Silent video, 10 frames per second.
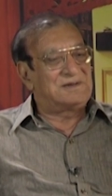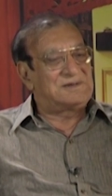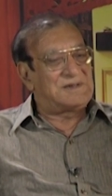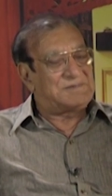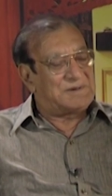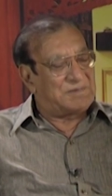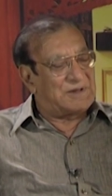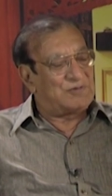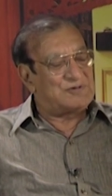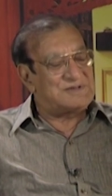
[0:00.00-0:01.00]
सबसे बड़ा
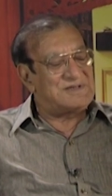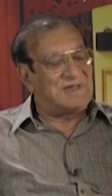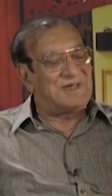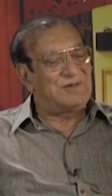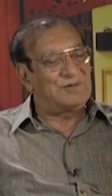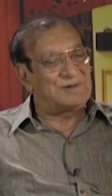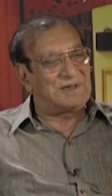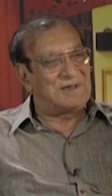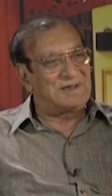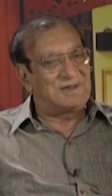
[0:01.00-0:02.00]
हुसन यही
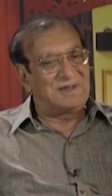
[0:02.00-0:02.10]
होता है